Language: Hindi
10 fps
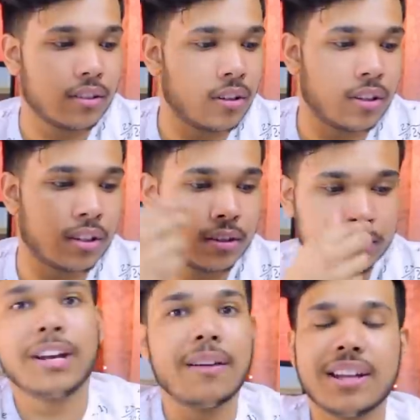और
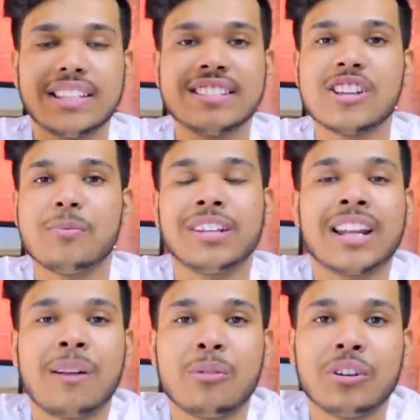बढ़िया भाई तीस हज़ार रुपये के
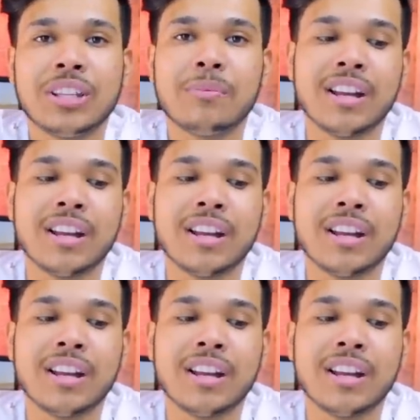अंदर आप लोग इतनी